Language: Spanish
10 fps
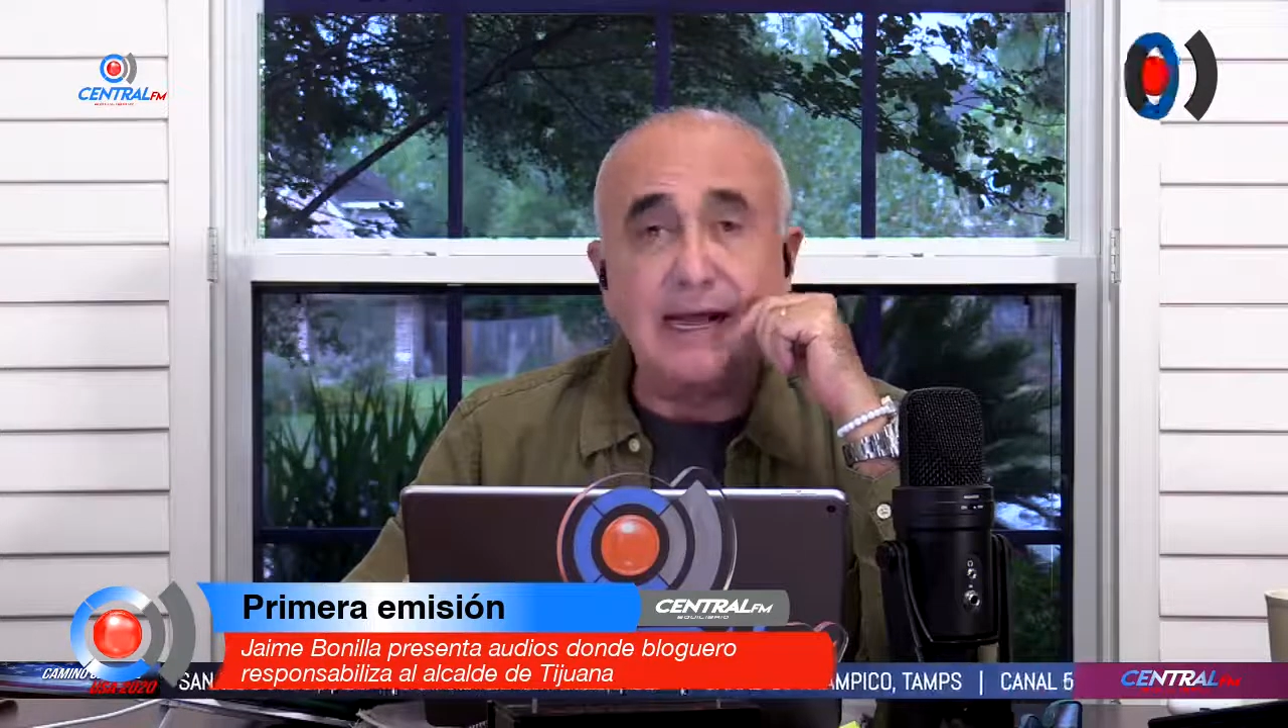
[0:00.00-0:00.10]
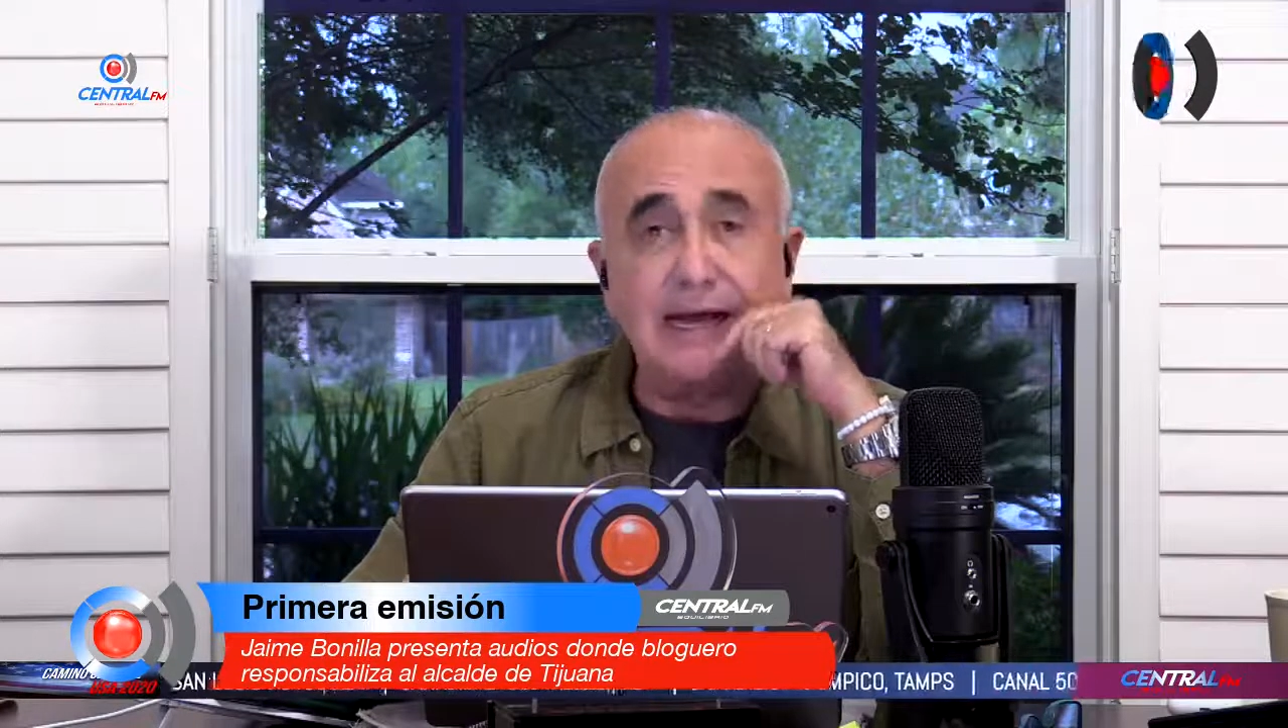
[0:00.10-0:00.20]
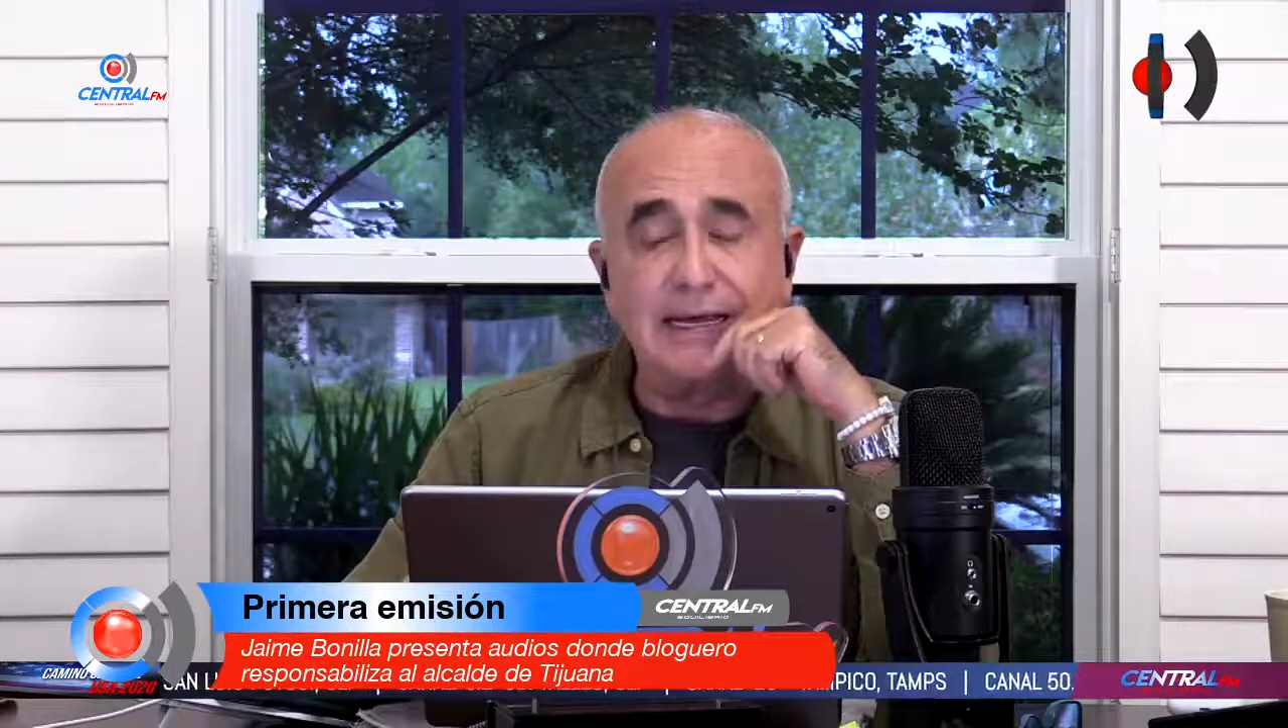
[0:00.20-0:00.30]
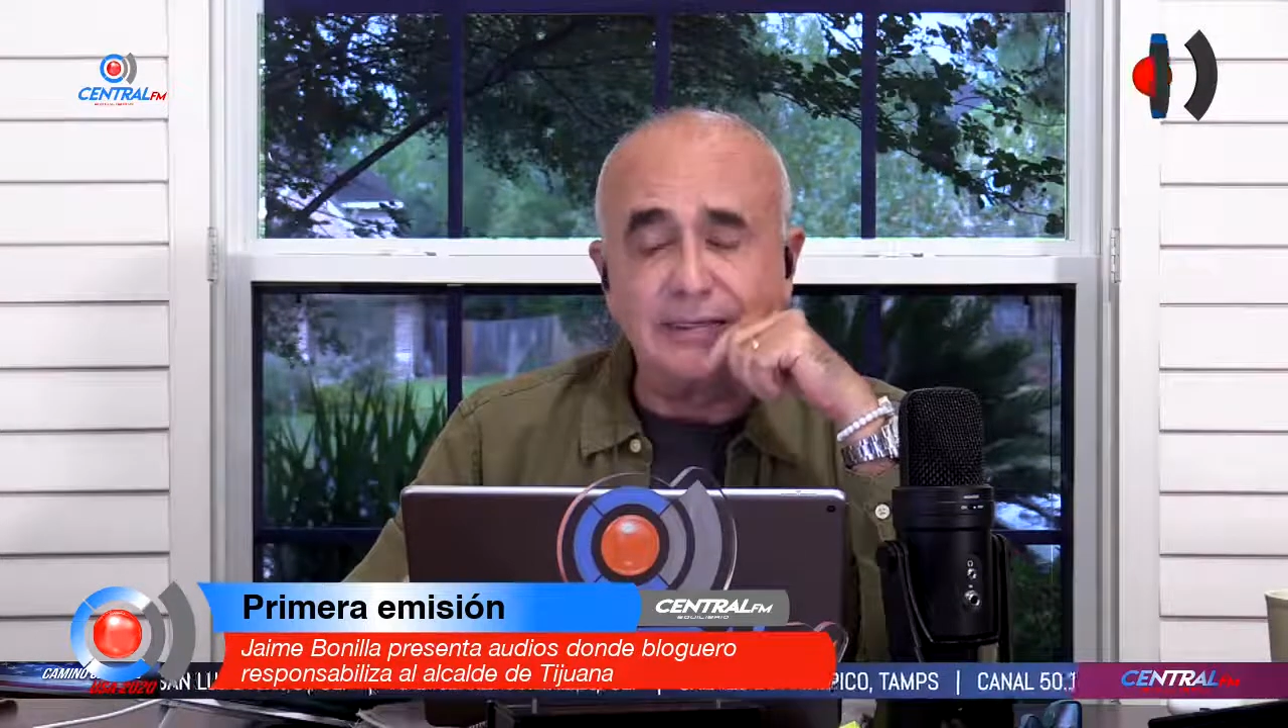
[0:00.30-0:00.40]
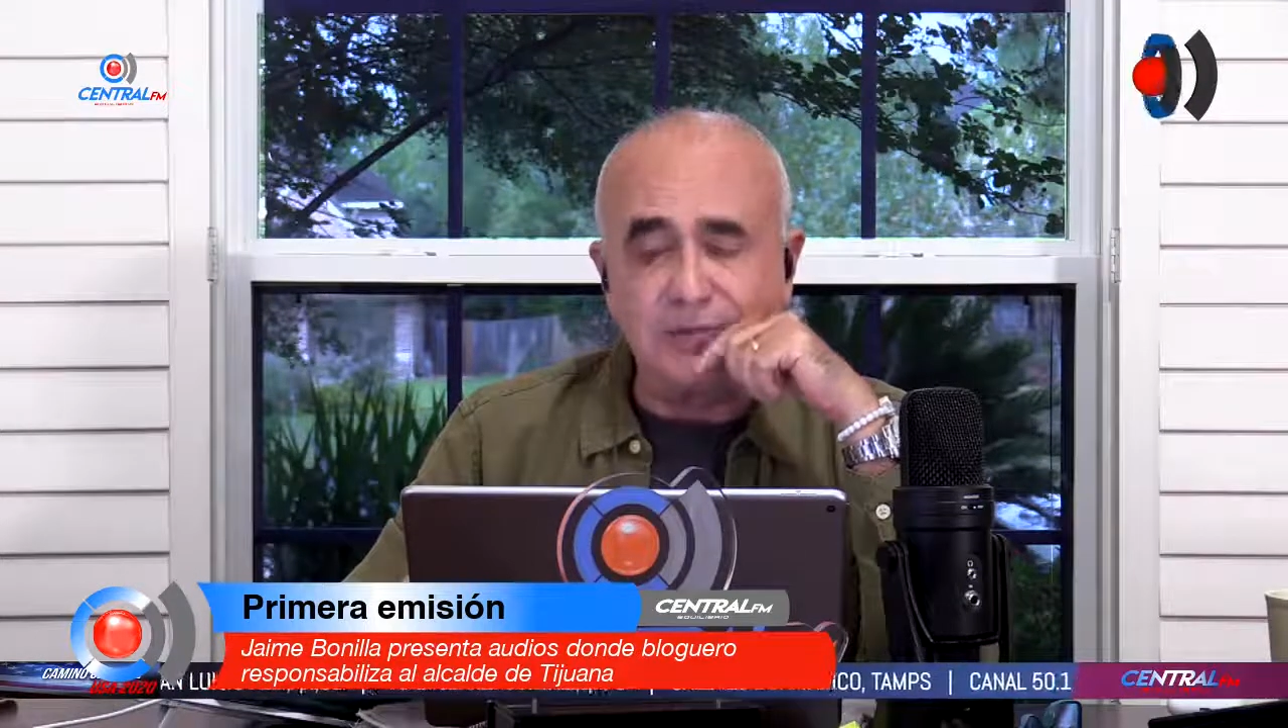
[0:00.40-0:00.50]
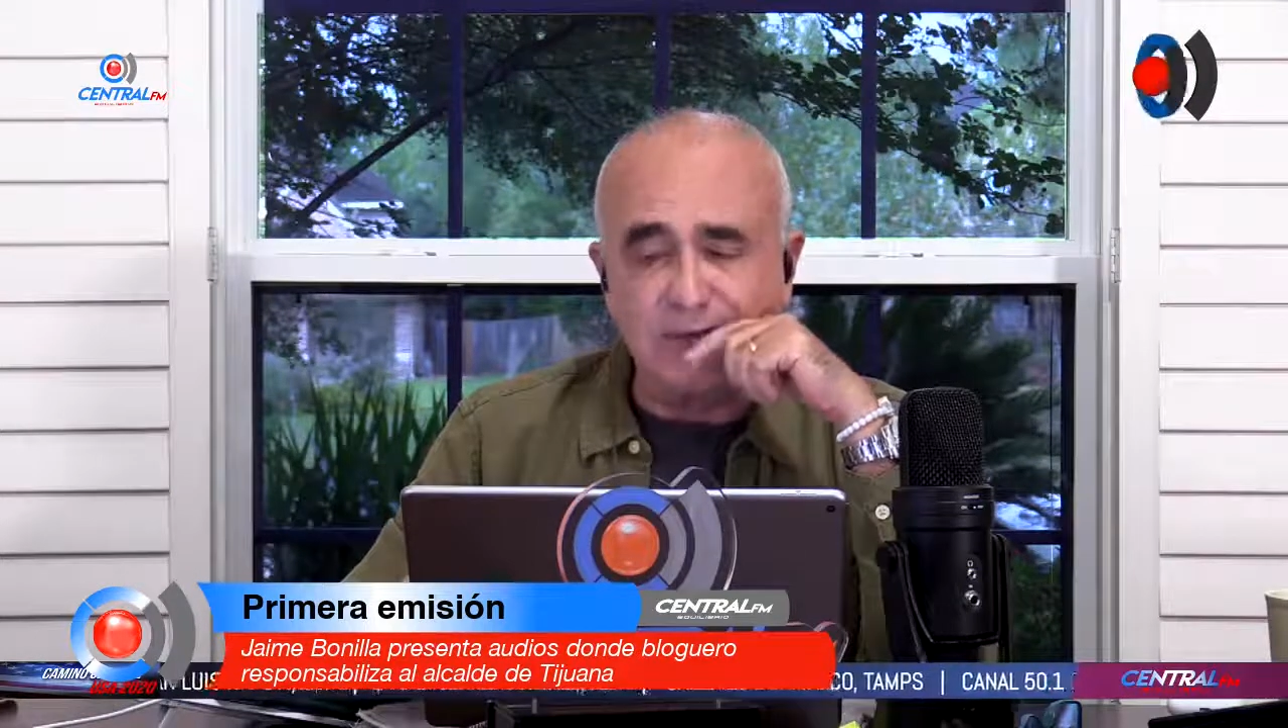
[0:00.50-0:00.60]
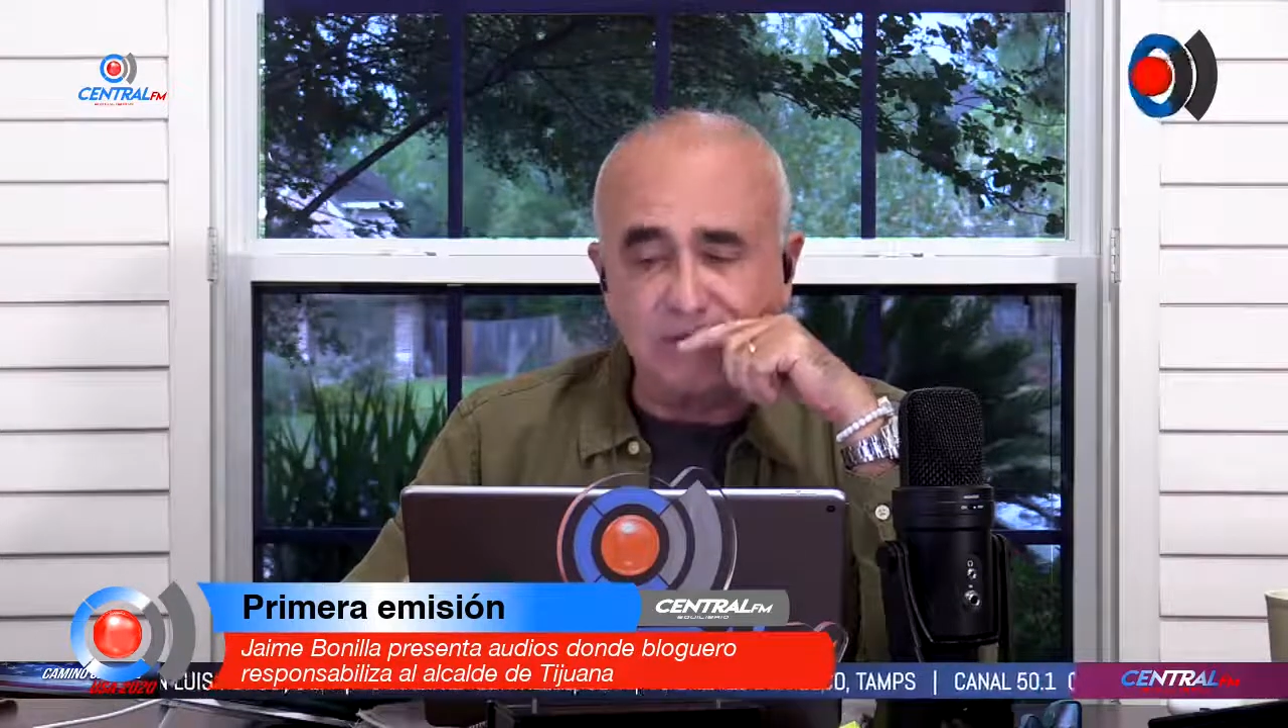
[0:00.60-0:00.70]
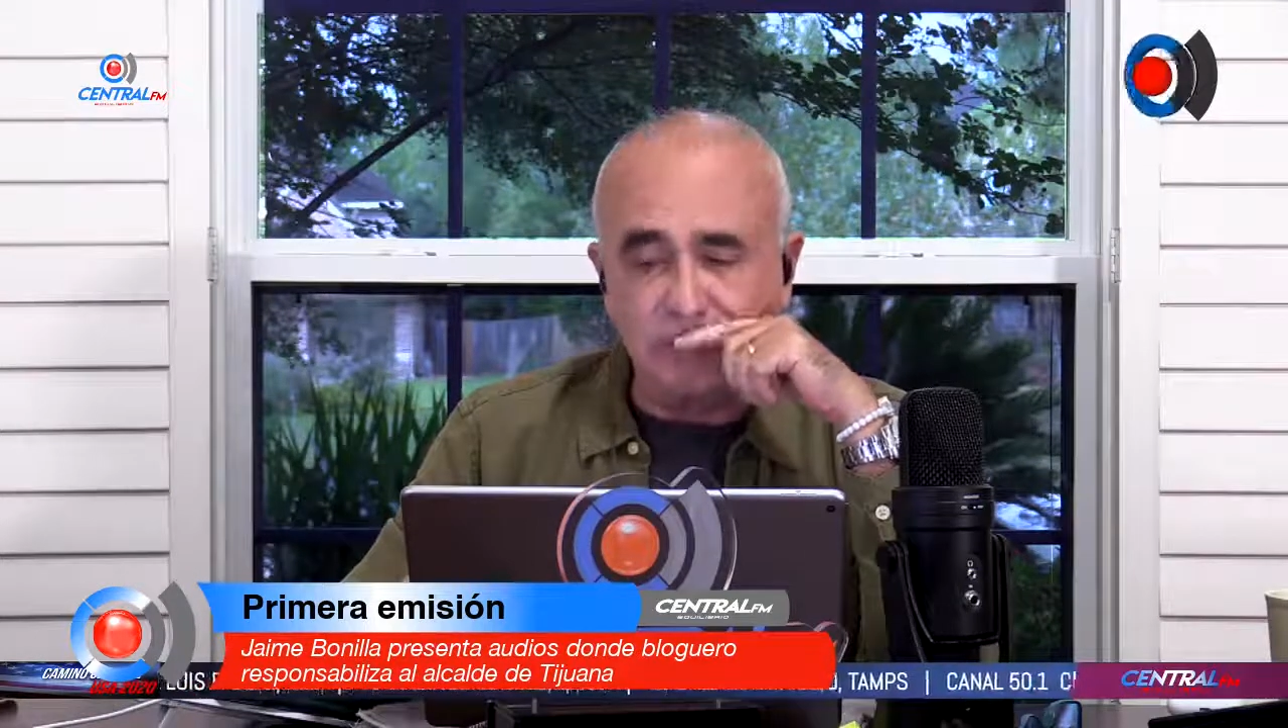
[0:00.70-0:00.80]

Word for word: agresión en